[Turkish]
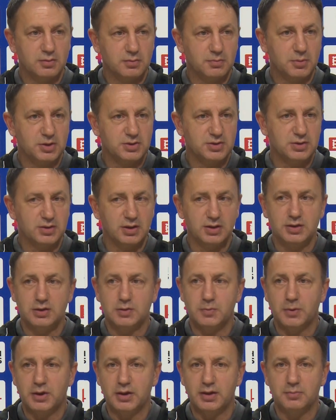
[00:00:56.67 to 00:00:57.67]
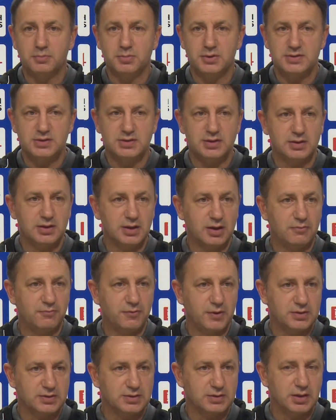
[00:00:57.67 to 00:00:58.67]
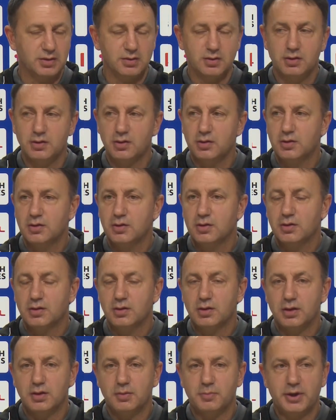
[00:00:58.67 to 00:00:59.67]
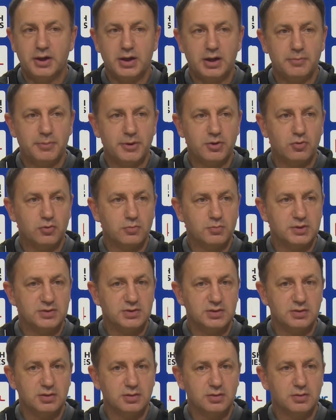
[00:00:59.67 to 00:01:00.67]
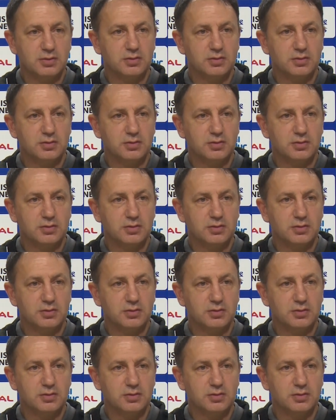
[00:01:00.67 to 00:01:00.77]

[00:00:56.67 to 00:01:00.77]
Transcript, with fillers: başından itibaren bizde daha fazla e, beraber olması